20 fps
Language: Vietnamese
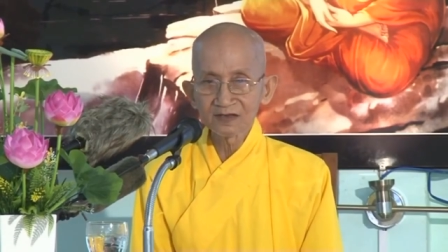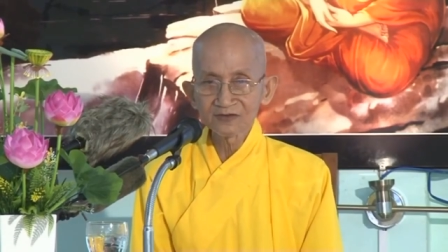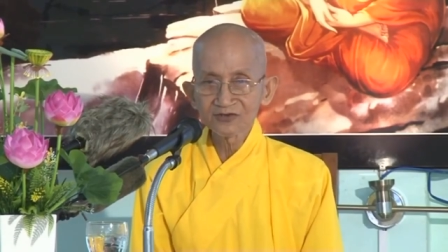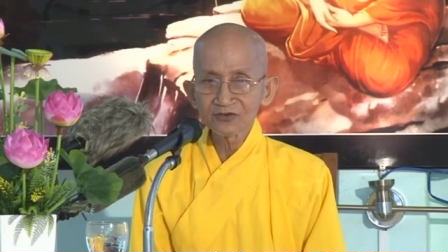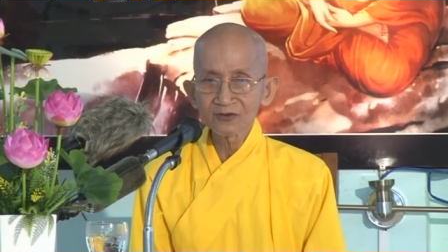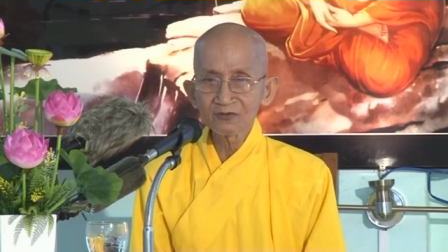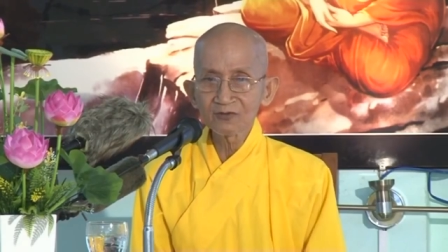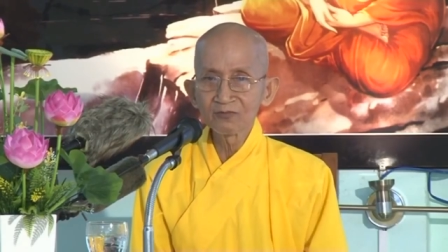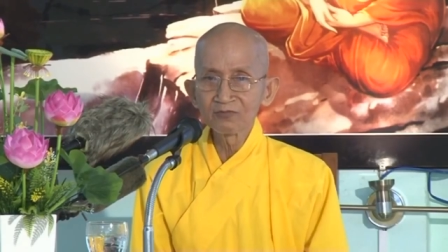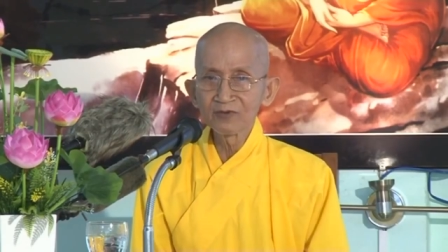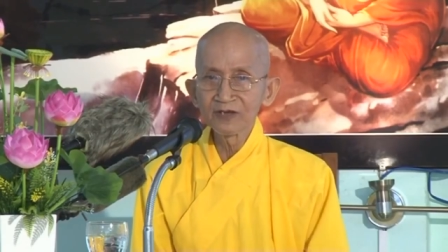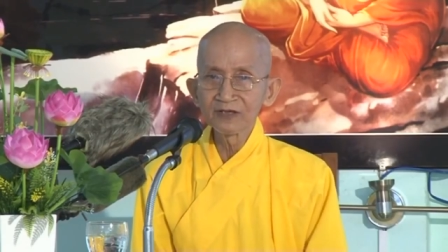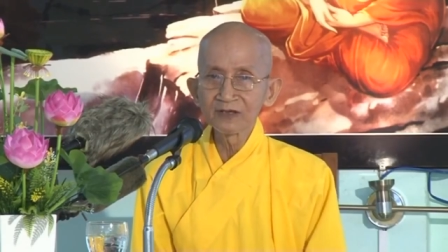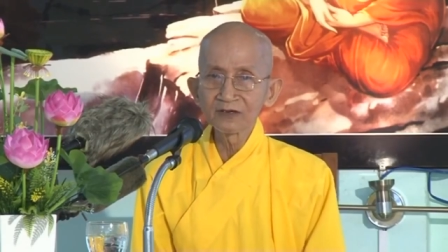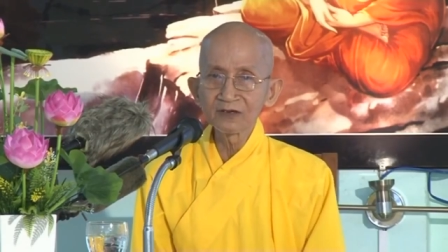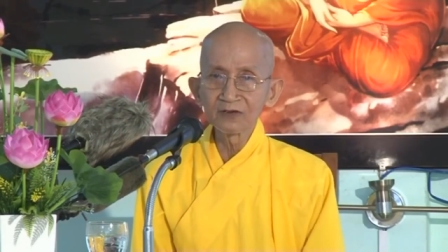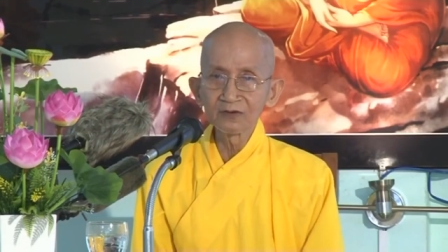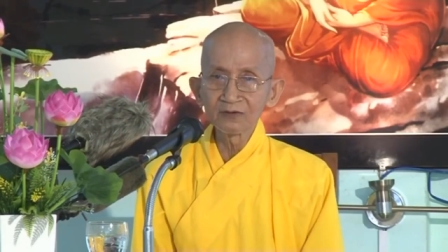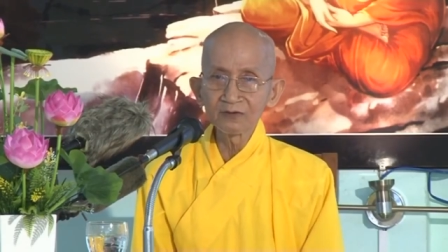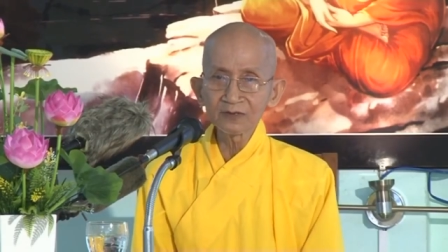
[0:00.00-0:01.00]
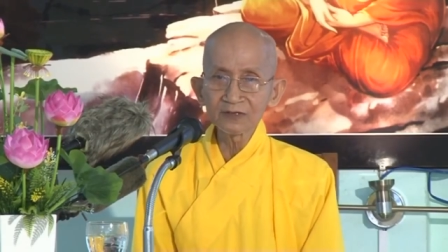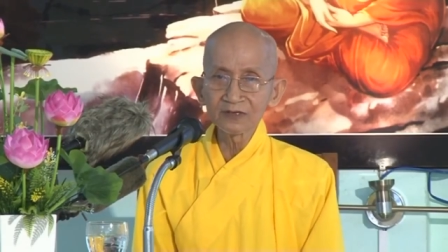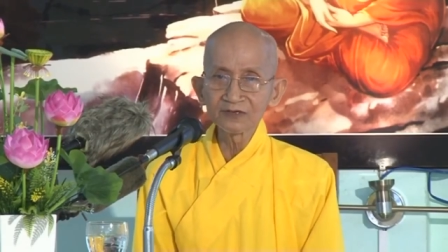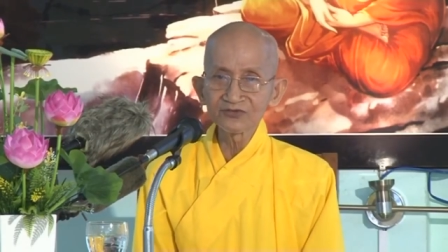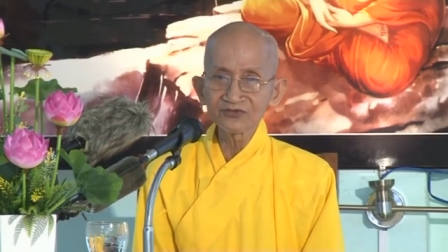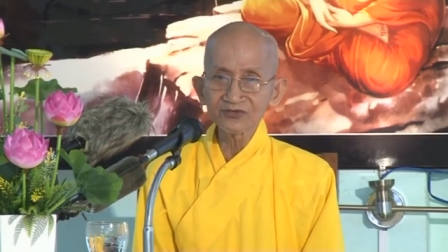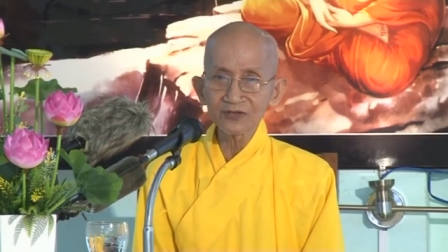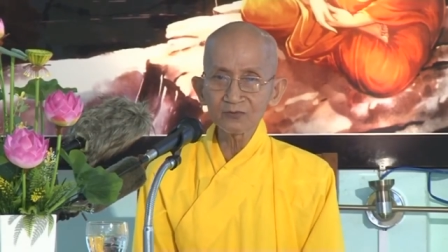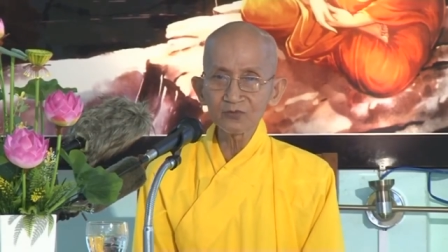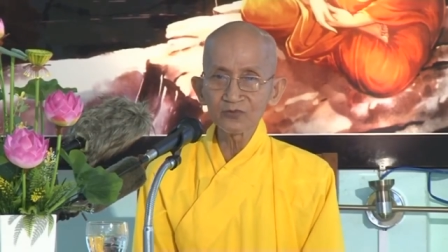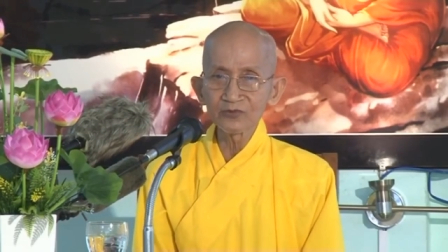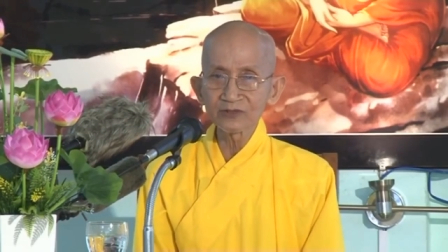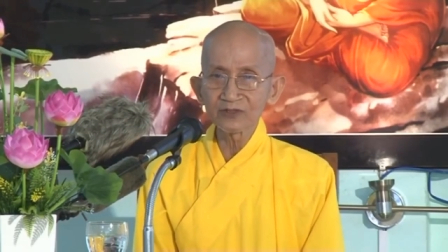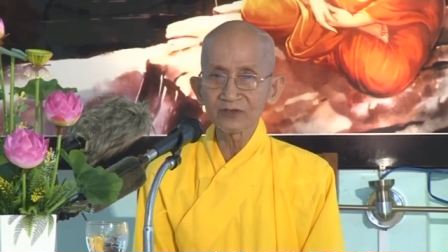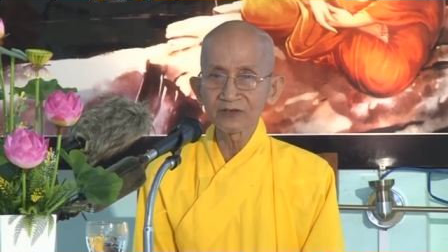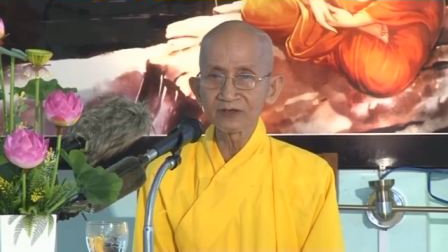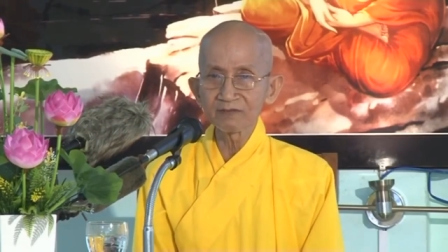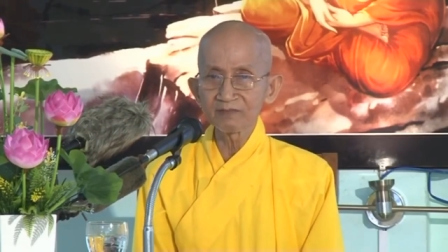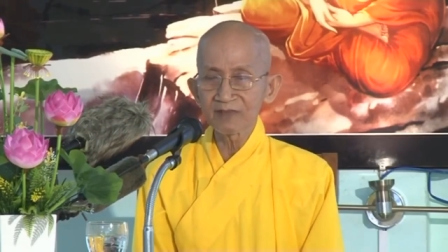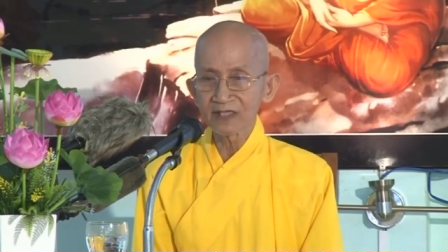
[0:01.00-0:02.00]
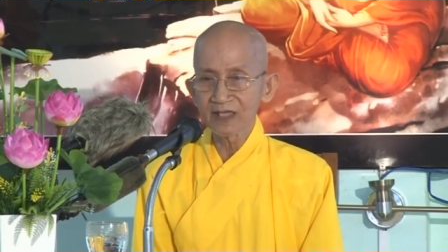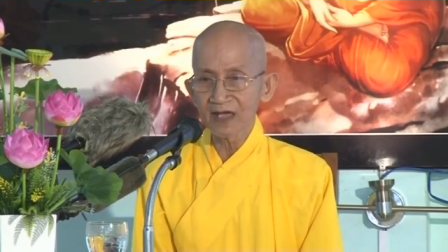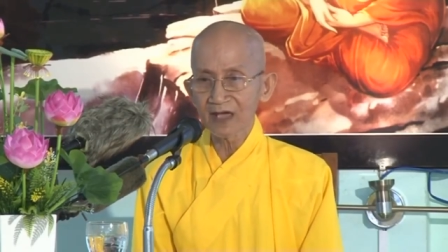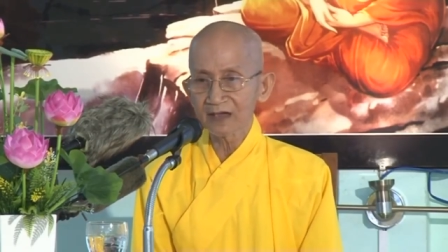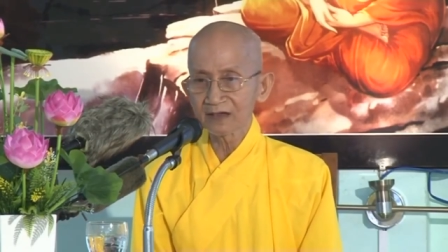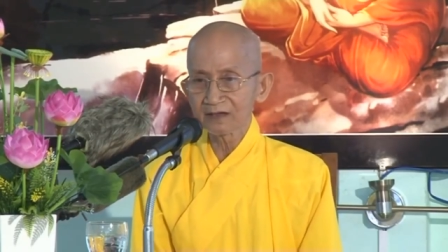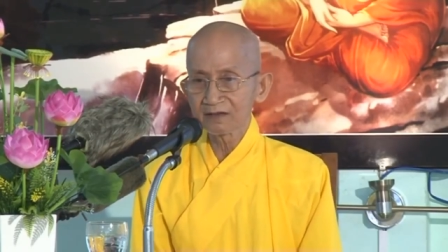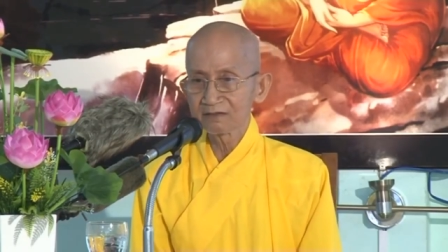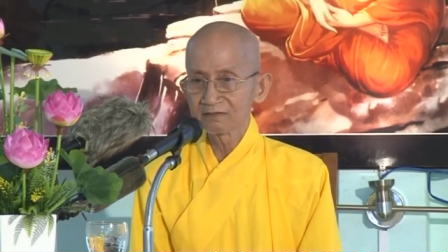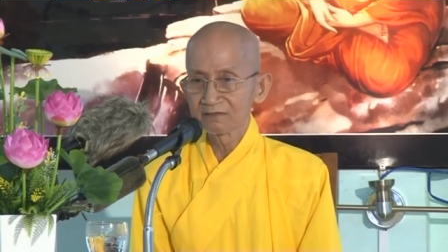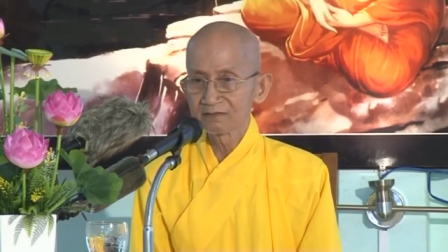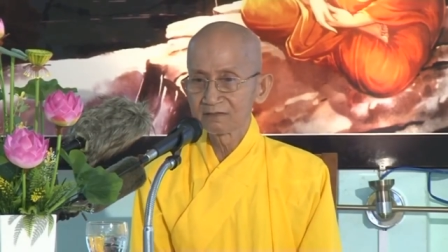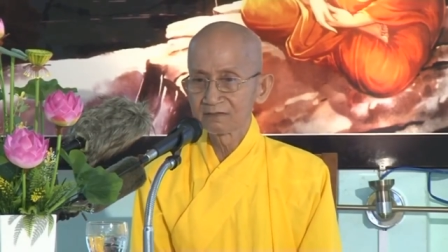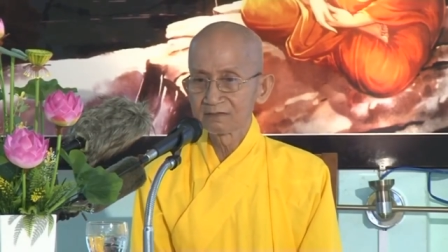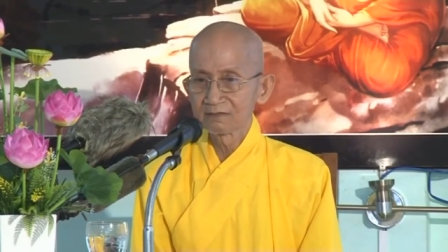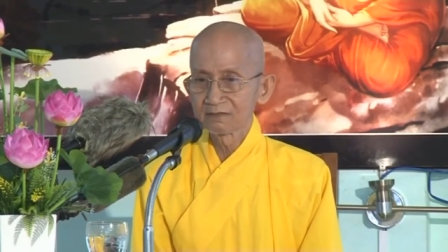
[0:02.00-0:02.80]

tại sao không nghiên cứu kinh sách nguyên thủy mà dạy